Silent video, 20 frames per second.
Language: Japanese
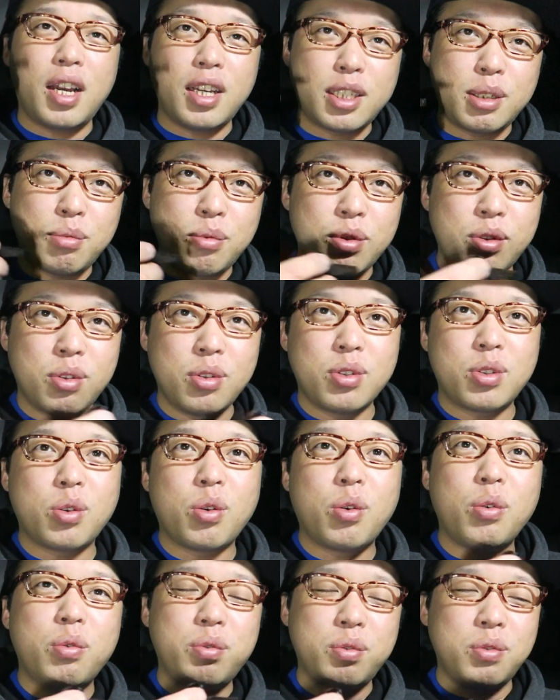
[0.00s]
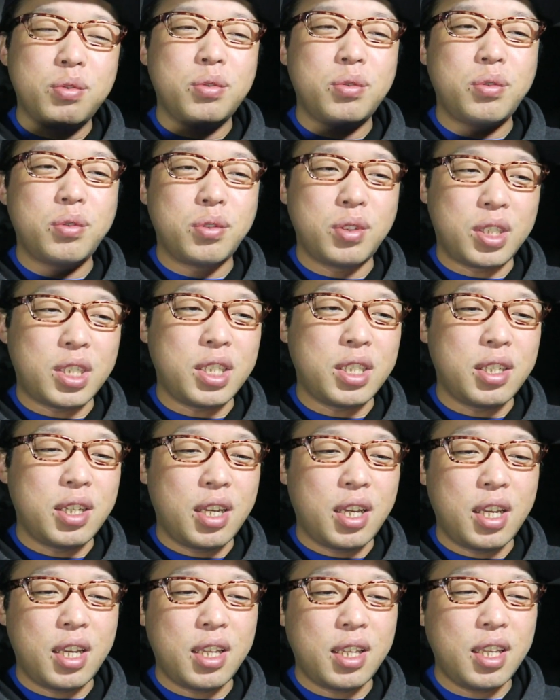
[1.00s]
足元の送風口
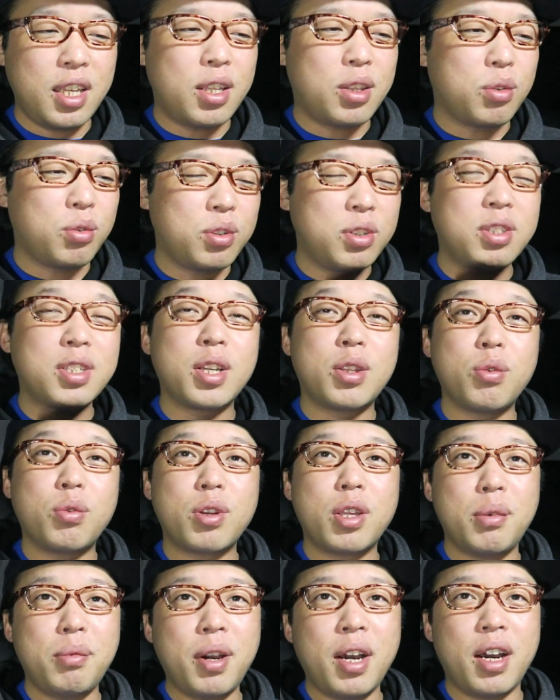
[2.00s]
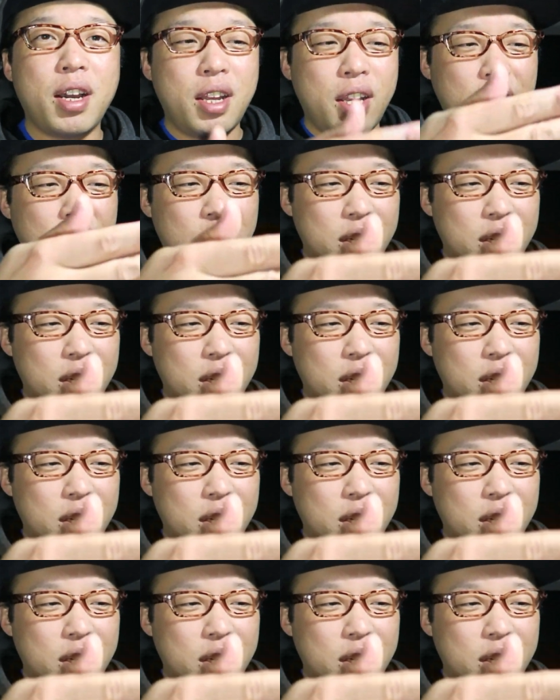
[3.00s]
に取り付けておけば、